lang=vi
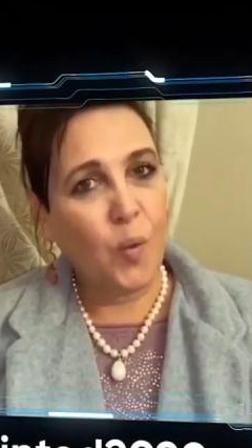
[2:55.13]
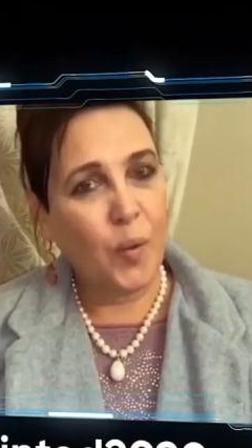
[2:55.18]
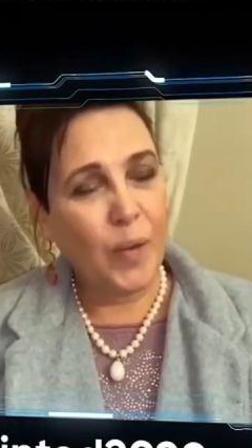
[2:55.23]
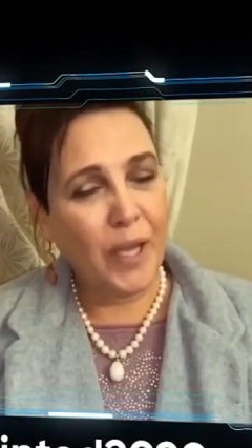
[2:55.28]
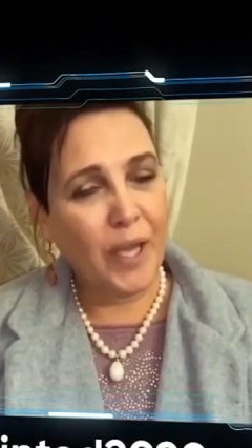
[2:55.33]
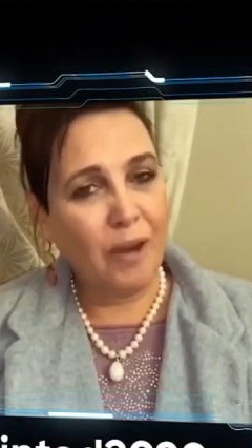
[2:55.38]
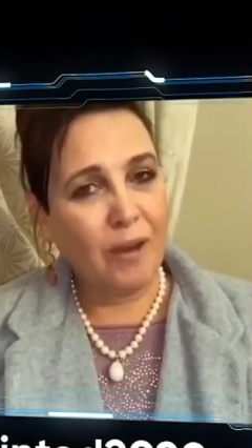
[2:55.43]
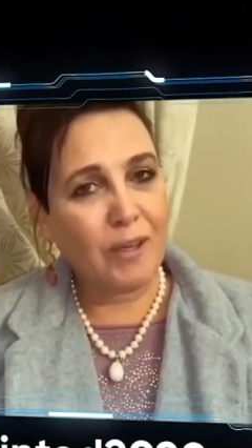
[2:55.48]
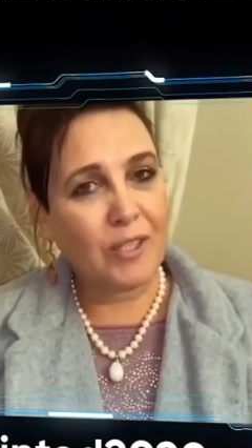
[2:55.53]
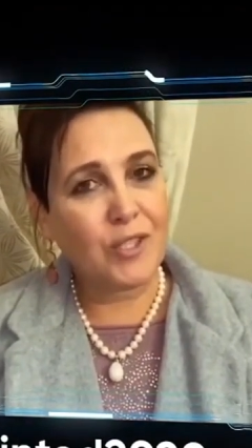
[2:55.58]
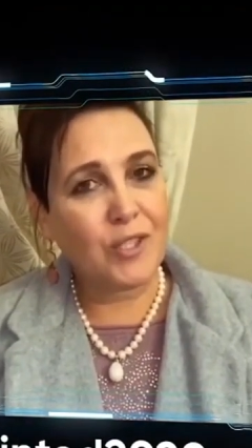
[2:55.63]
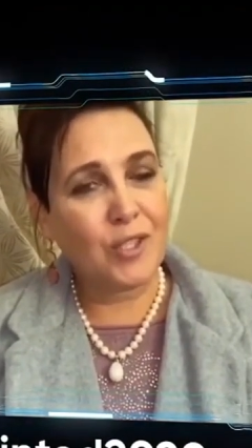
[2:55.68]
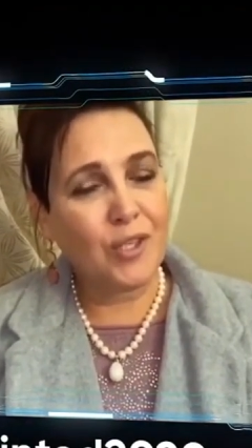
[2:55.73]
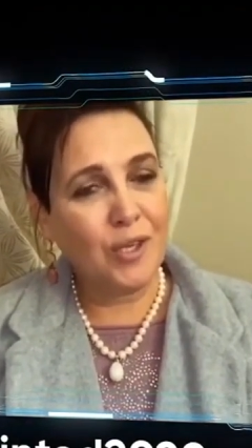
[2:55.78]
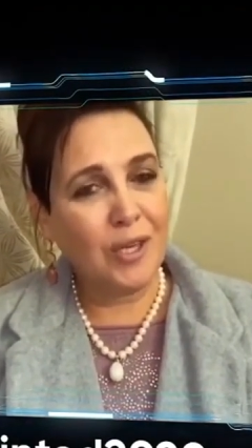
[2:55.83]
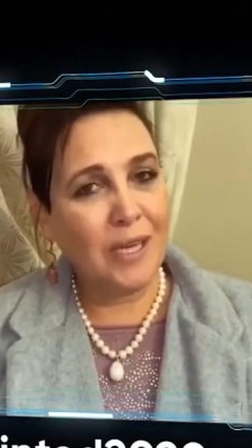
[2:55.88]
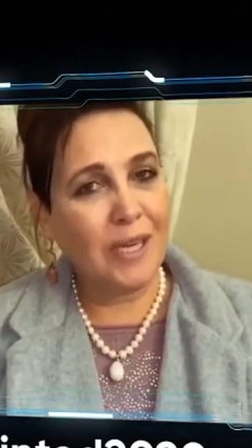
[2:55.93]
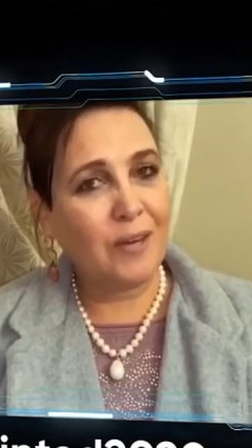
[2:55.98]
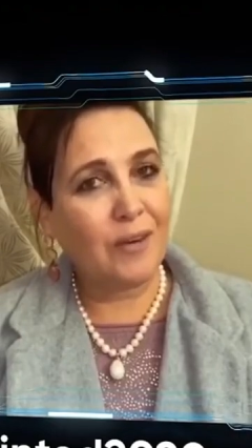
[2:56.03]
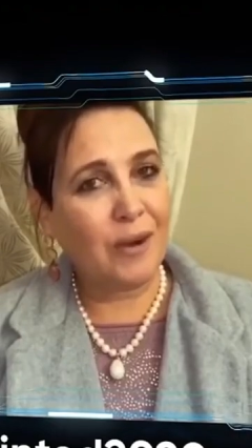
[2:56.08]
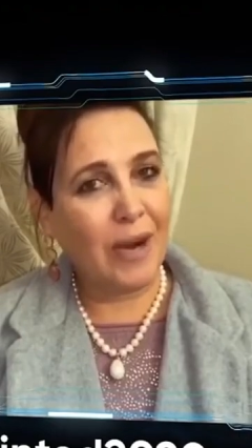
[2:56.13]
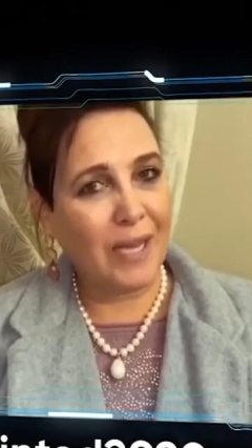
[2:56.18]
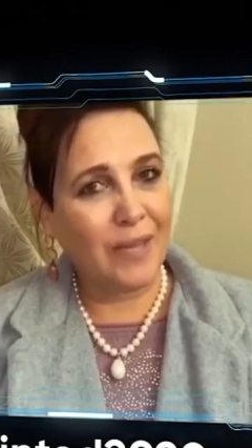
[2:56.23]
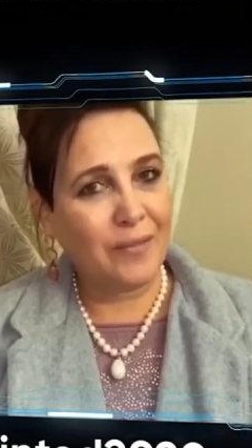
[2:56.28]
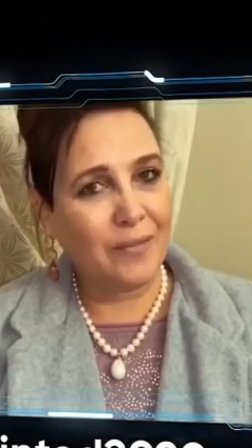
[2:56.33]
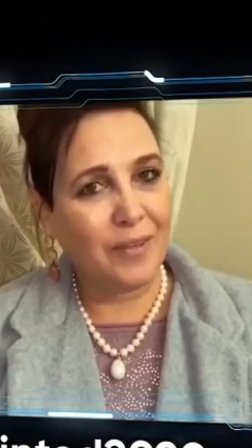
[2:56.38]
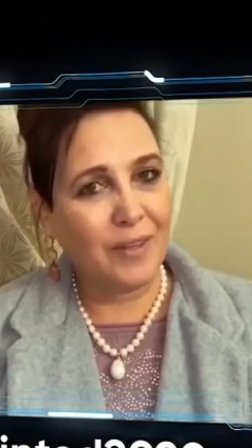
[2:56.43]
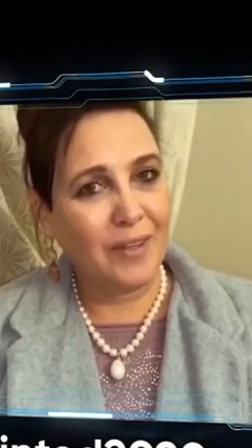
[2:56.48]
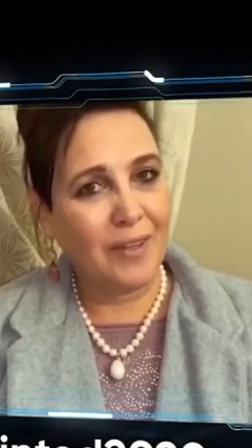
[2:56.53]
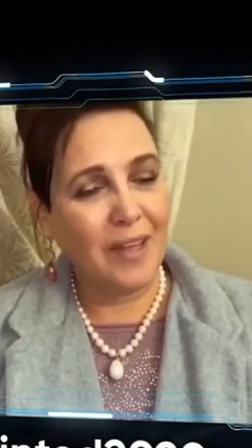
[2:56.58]
Chúng tôi thật sự biết
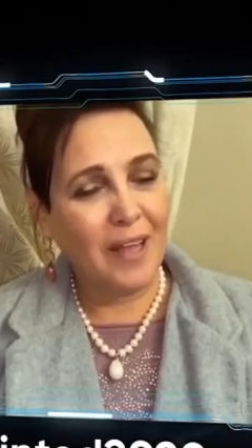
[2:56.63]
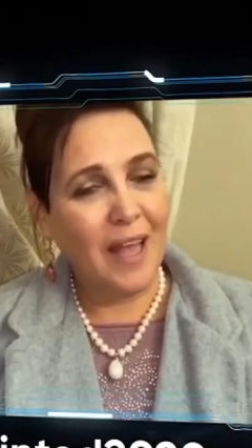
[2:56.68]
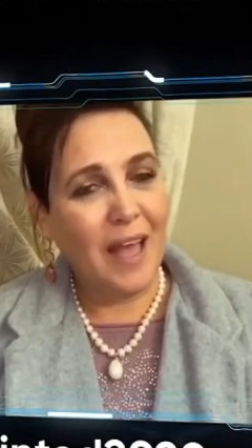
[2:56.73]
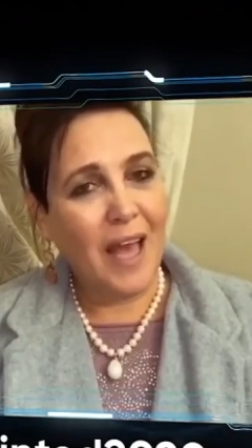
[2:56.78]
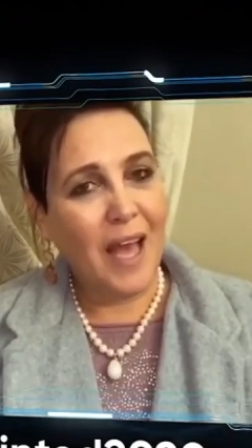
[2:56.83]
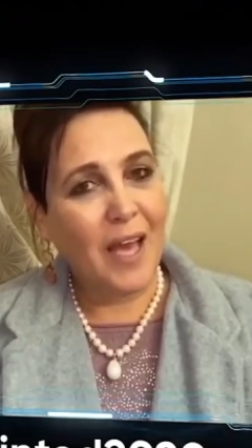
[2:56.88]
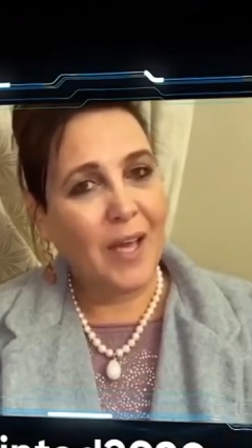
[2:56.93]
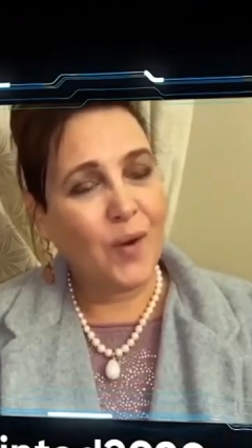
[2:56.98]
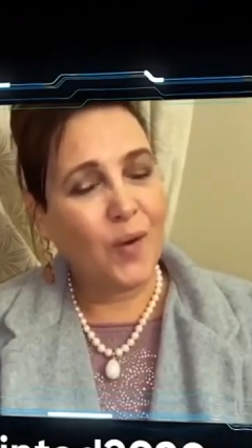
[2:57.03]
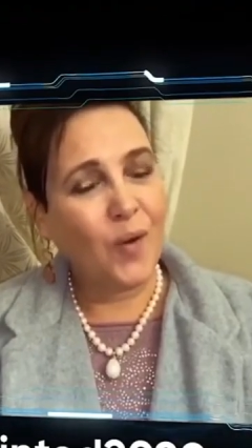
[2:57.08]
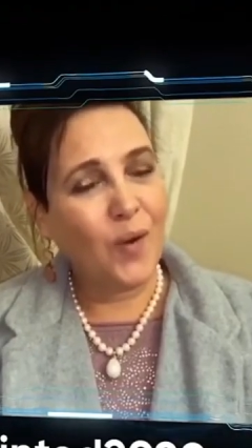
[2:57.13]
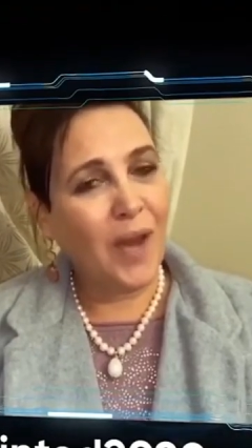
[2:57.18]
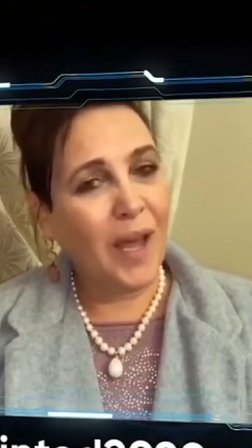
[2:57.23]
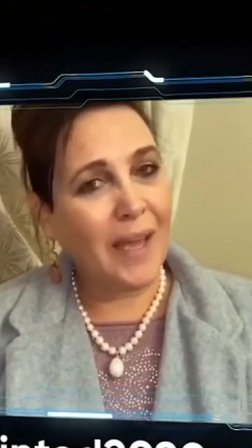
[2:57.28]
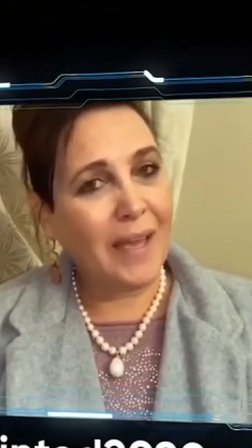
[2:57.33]
ơn và